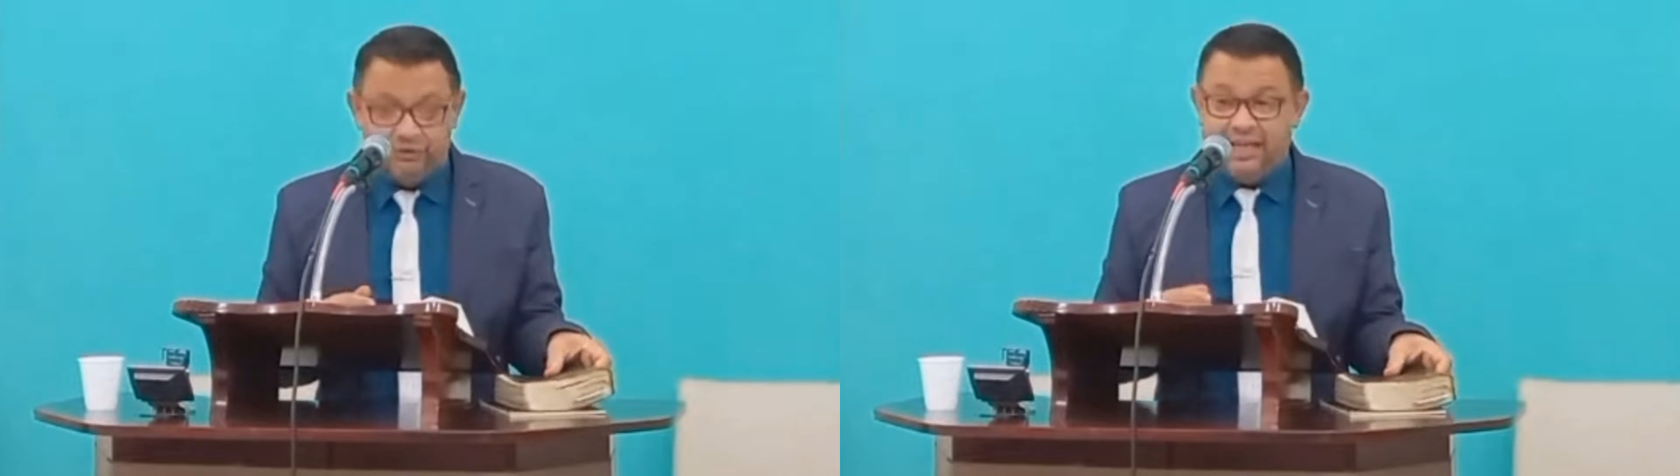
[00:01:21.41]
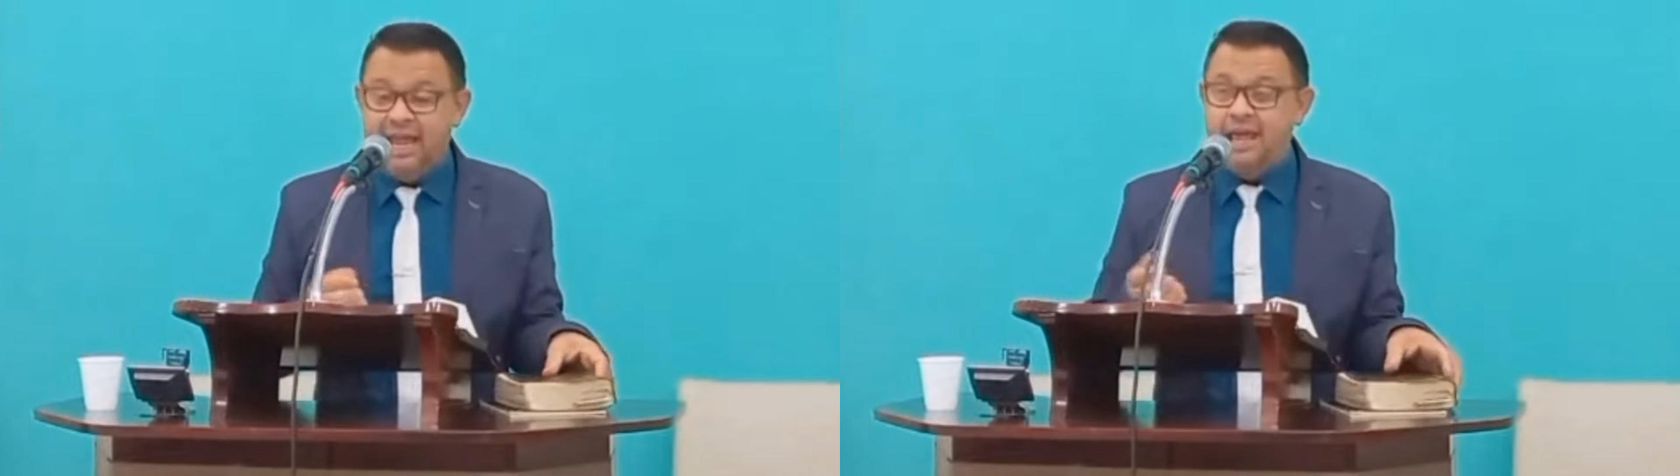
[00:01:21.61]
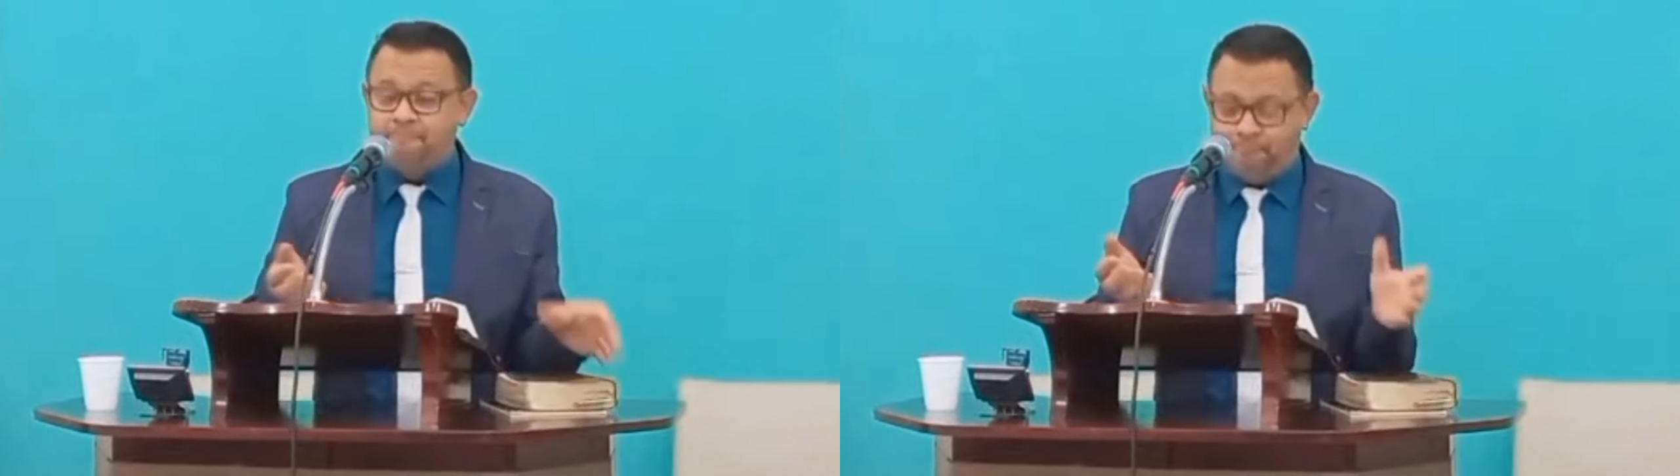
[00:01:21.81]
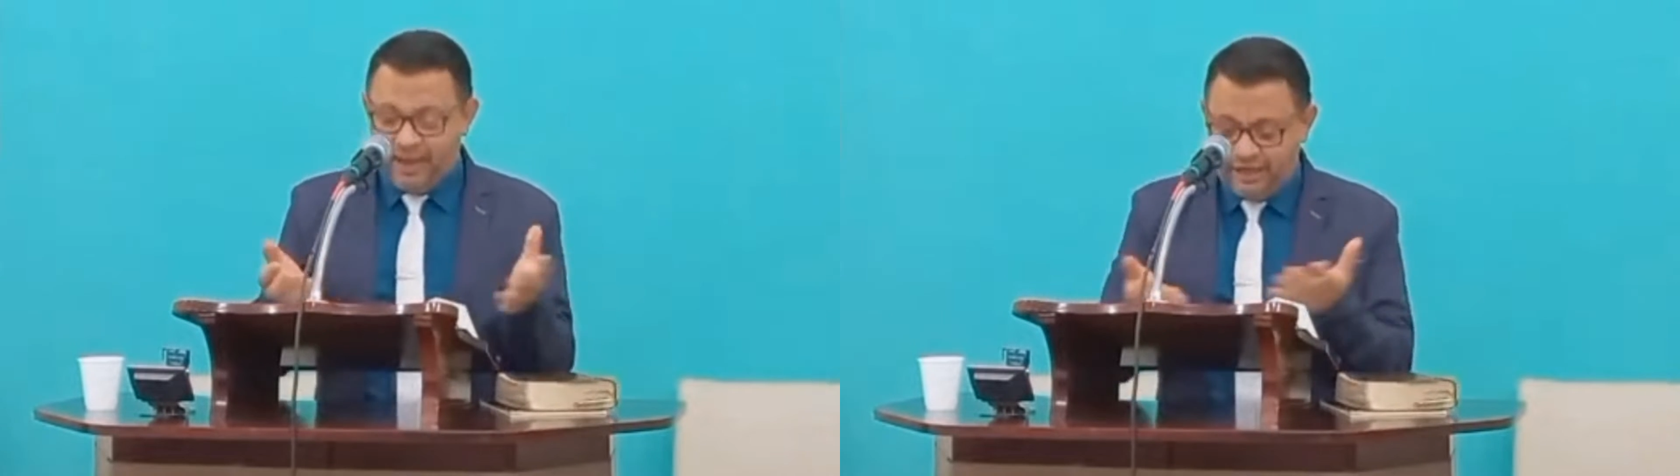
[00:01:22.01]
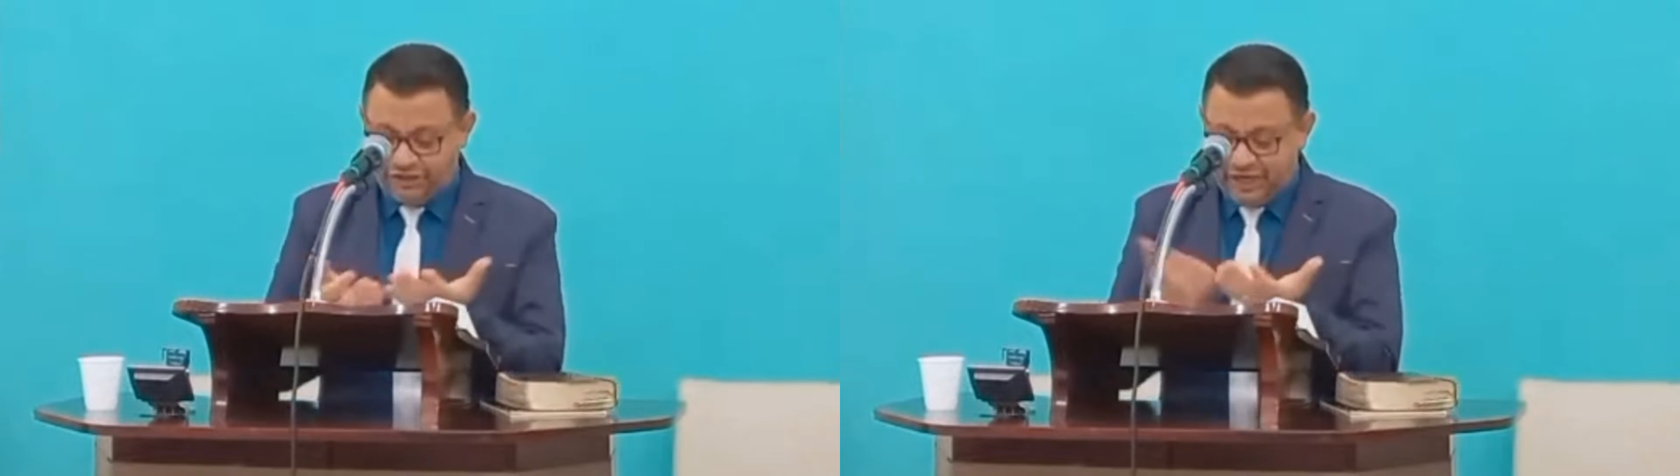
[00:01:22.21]
de
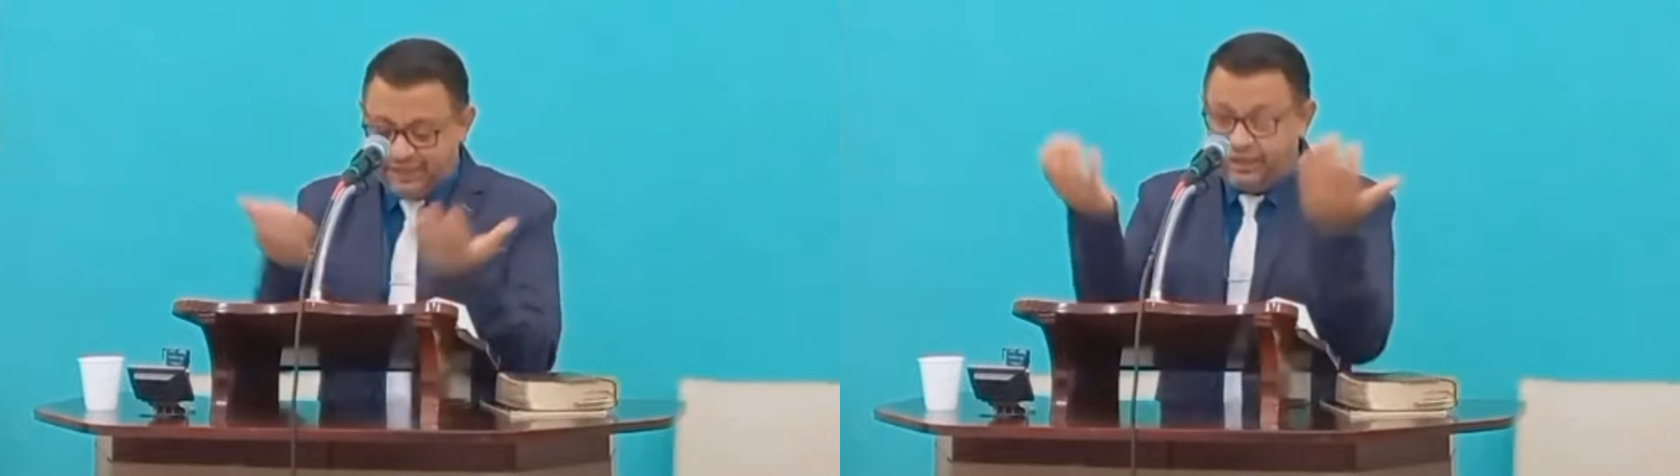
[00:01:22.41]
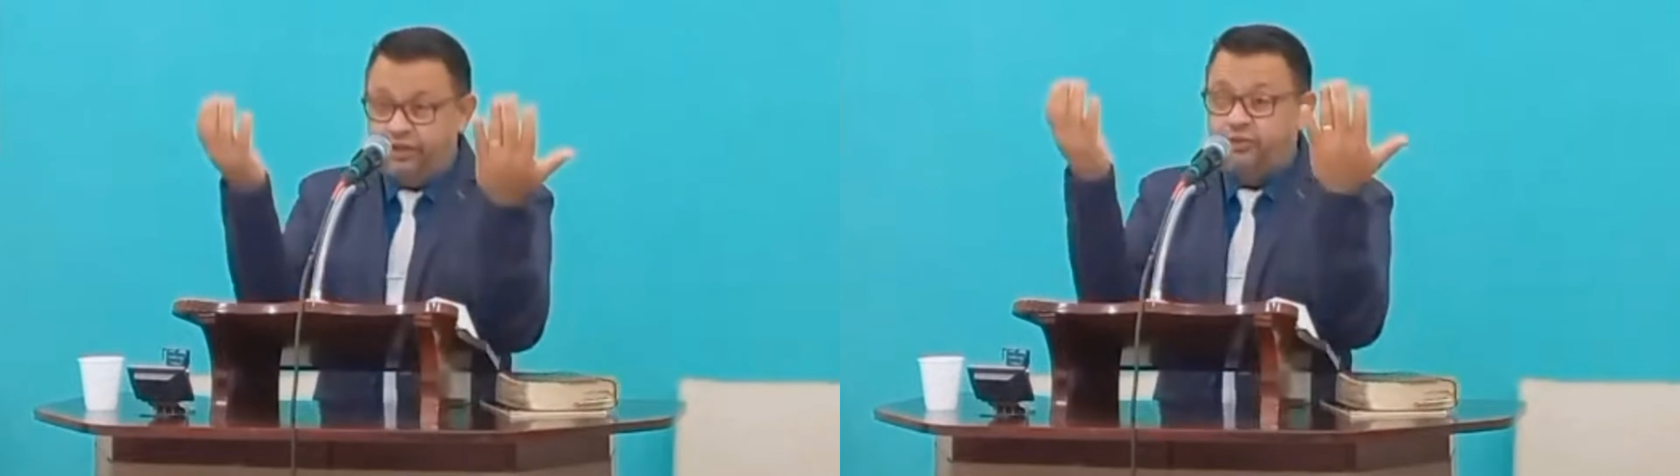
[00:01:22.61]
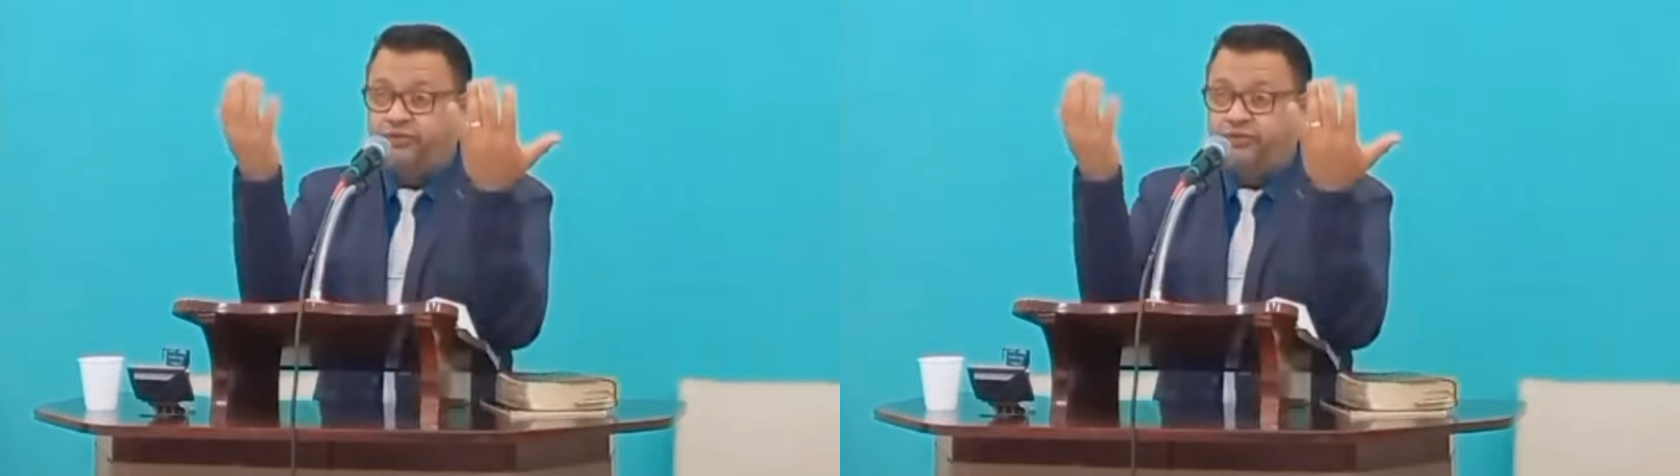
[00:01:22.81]
repente aquilo